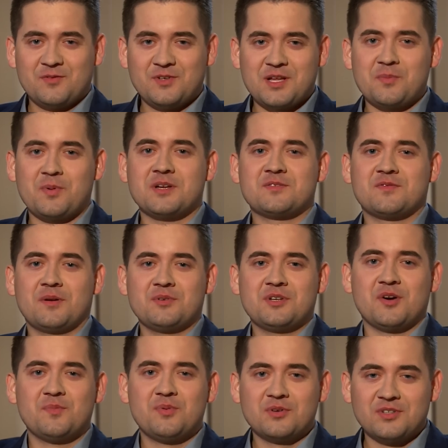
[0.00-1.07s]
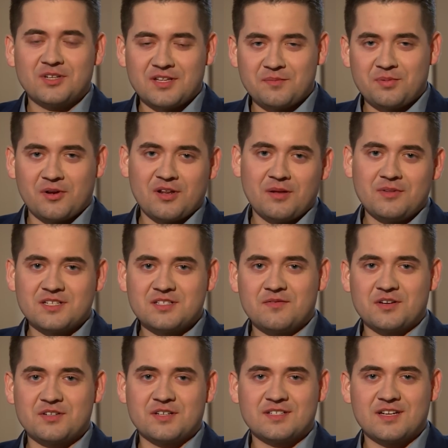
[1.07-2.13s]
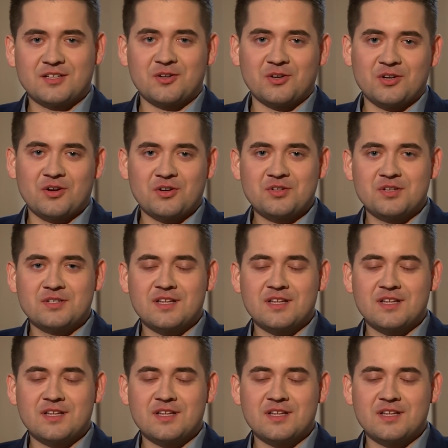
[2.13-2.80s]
Witam Państwa, Michał Bugno. Ten program nazywa się Sektor Gości.